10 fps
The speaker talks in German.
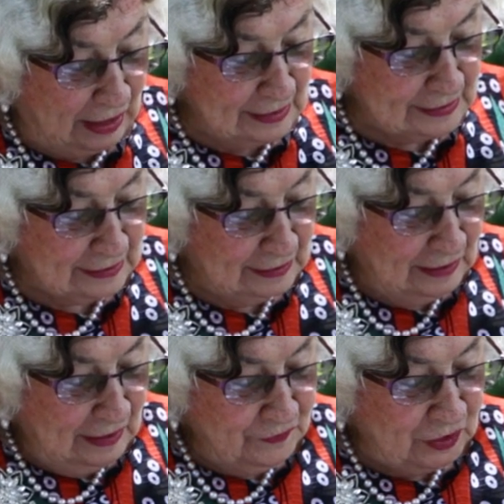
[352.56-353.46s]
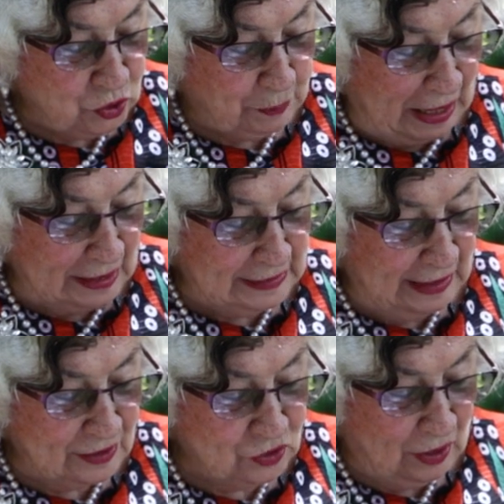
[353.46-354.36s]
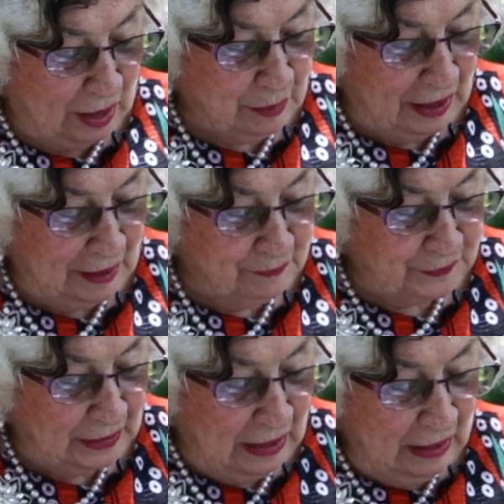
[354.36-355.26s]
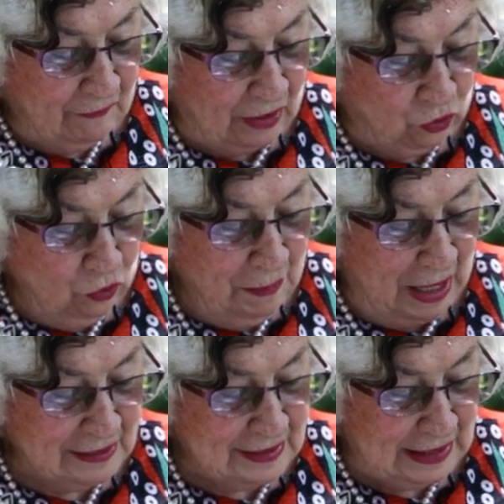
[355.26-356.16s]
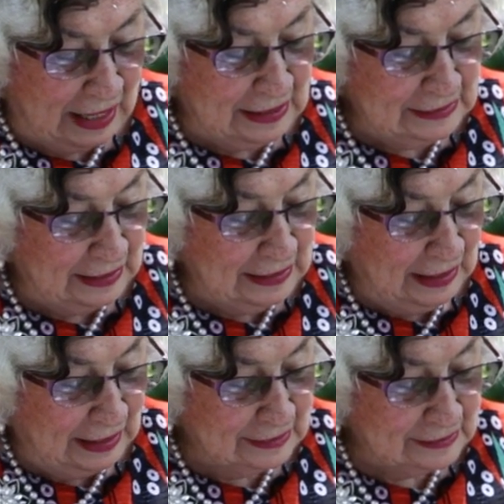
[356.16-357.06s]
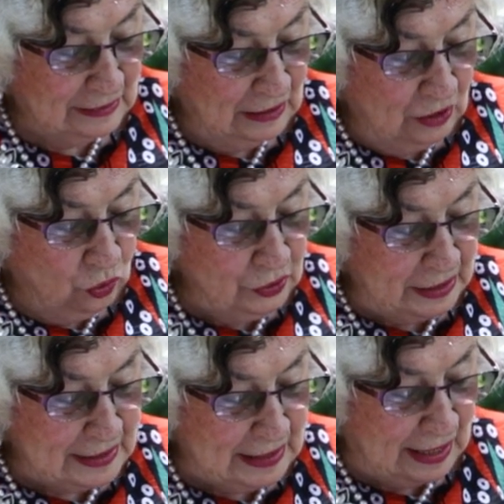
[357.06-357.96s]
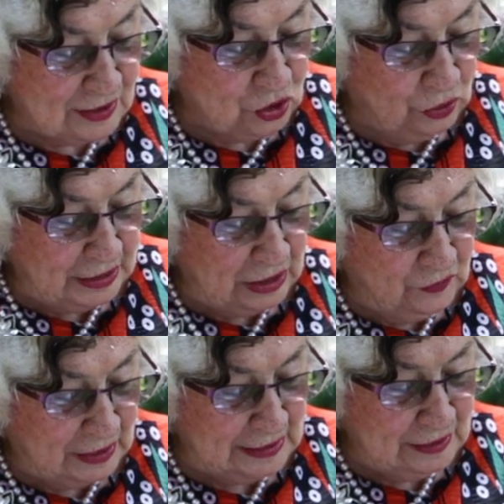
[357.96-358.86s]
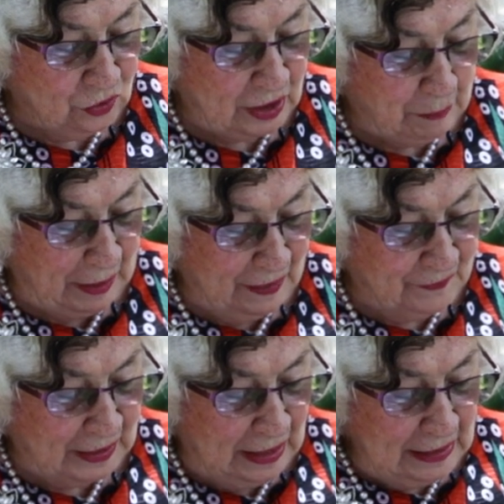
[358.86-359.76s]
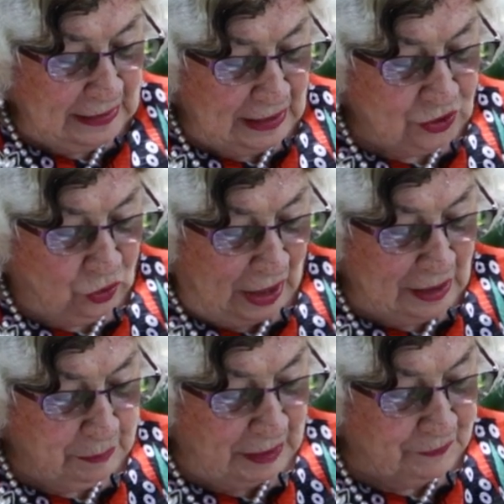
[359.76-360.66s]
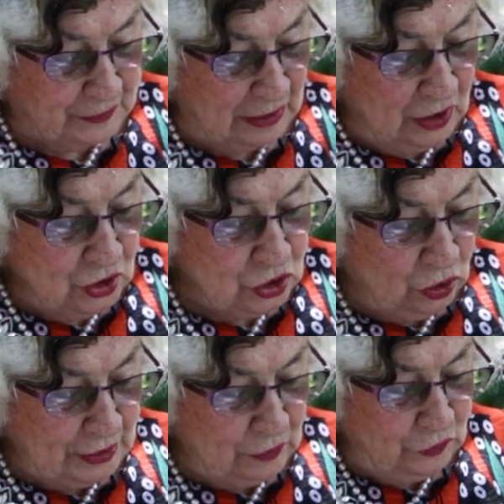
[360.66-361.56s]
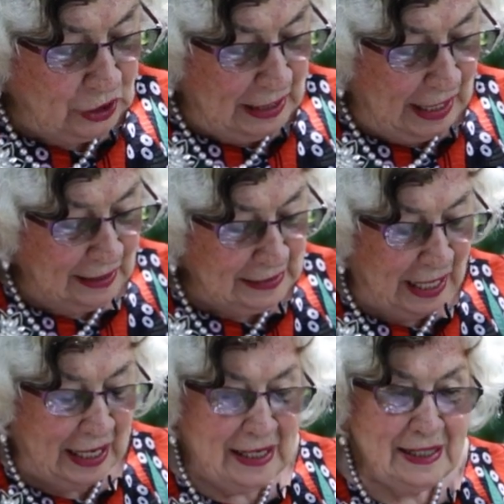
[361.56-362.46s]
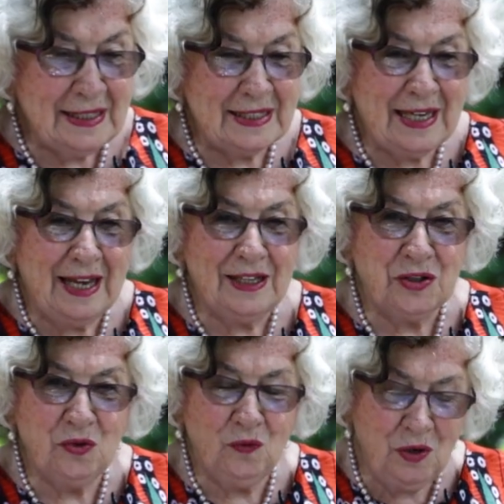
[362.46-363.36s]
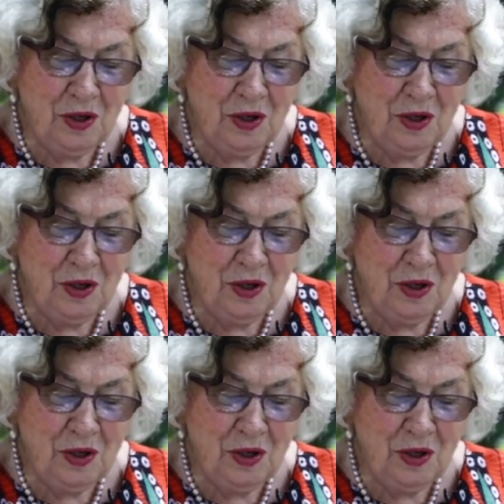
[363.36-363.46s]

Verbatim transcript: alt. Da sprach der Herr zu Abraham, warum hat Sarah denn gelacht und gesagt, sollte ich wirklich noch gebären, da ich doch alt bin? Sollte für den Herrn eine Sache zu